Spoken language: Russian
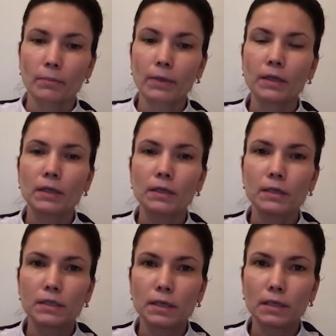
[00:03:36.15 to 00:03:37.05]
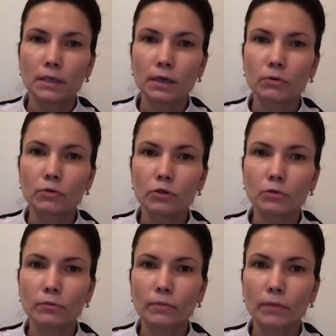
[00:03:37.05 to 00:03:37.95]
При нанесении на
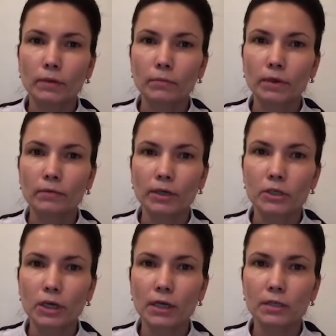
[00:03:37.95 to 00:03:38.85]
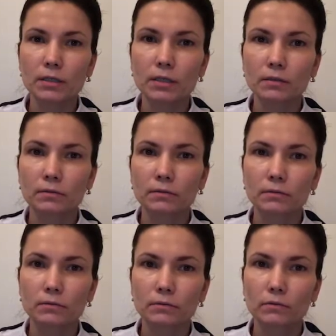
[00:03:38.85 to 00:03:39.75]
кожу превращается
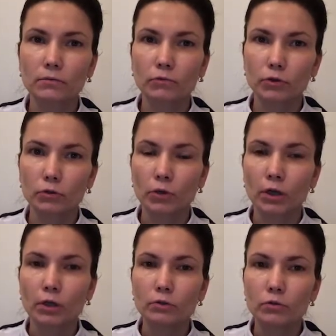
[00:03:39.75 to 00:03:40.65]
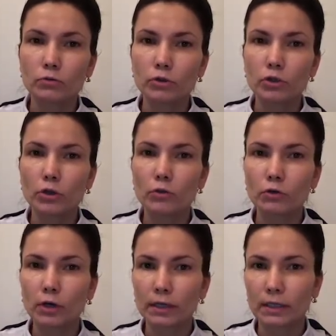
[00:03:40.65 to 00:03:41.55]
в воду. То есть очень
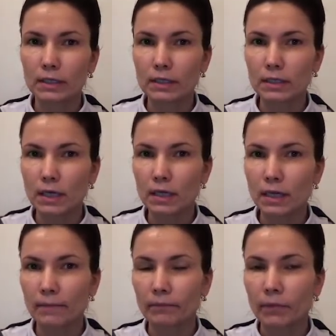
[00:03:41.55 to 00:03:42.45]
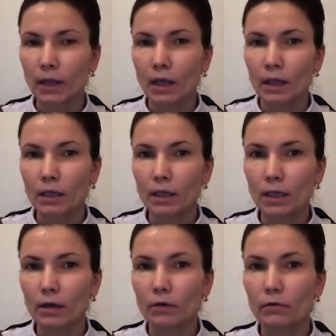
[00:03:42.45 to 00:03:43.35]
легкое нанесение.
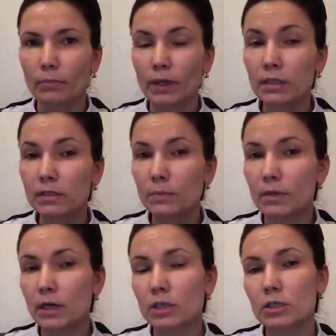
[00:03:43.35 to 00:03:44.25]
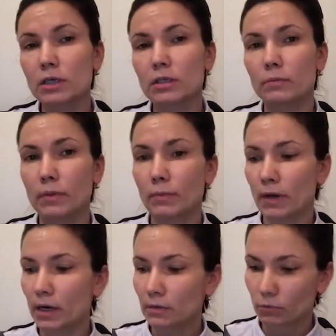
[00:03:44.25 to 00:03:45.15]
И в принципе даже этот
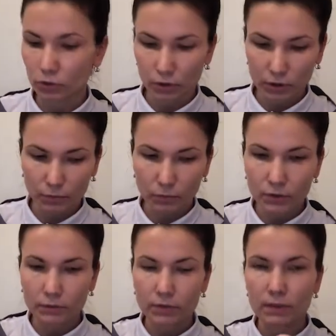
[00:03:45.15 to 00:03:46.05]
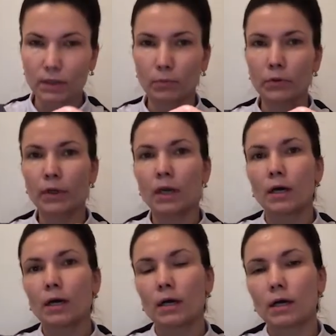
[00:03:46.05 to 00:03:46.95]
препарат можно использовать с собой
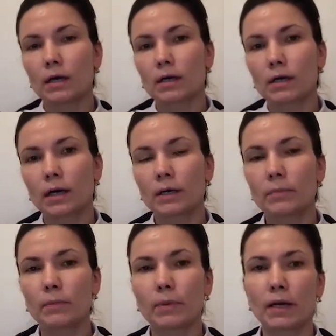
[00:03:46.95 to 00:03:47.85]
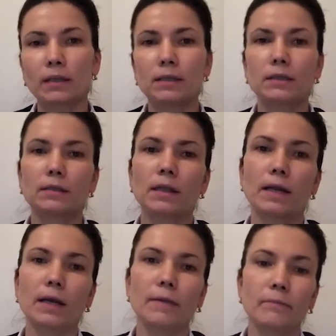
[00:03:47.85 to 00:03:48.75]
а, как препарат
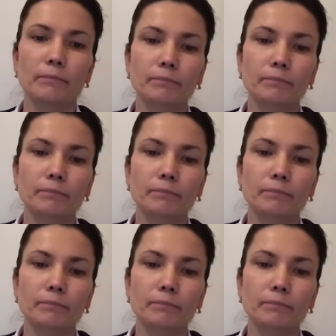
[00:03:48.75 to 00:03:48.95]
для